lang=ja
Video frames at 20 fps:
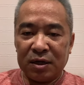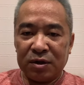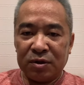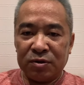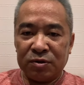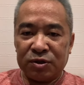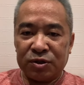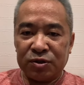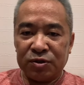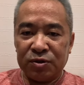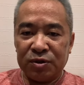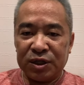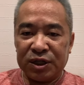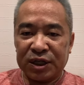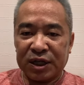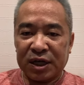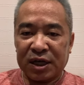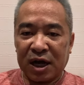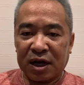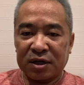宇宙意
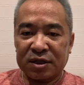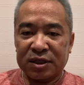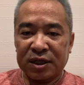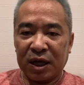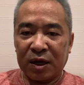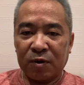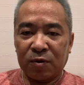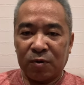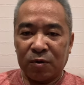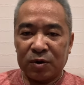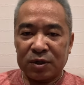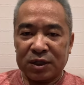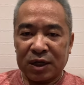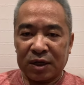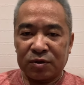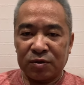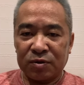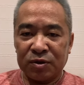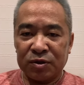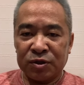識覚醒講座
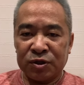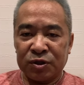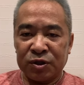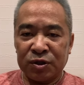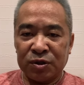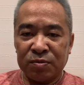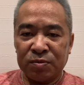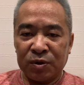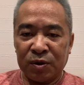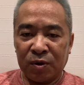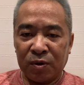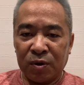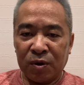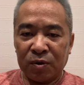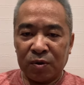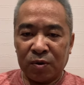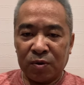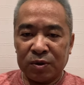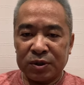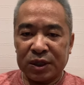という Zoom の
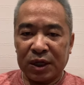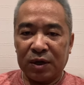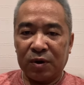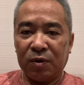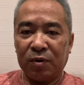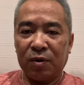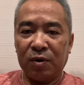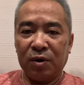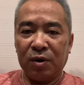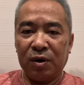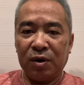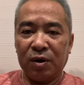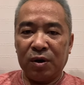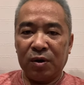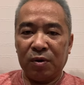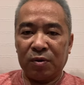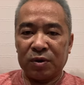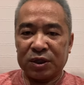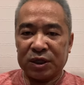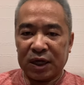講座の
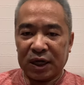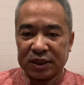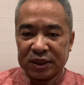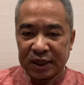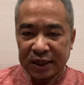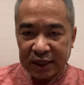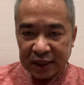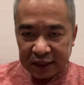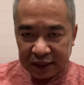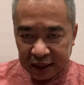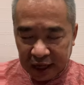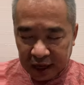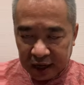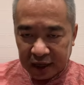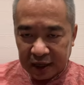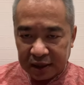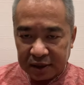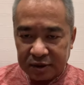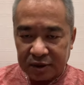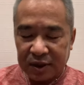お知らせでした。
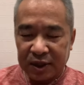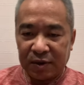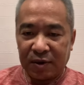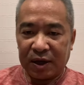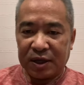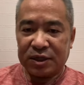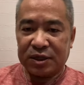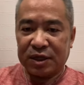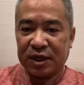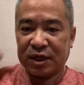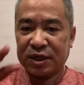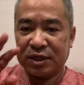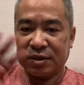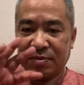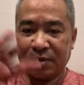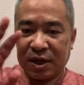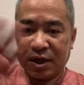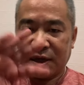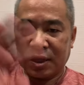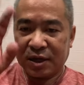それでは失礼し
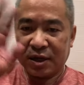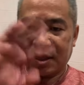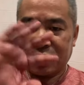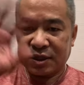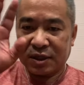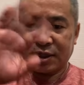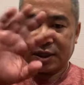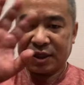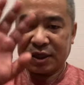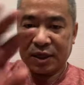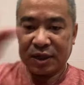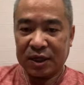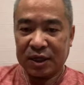ます。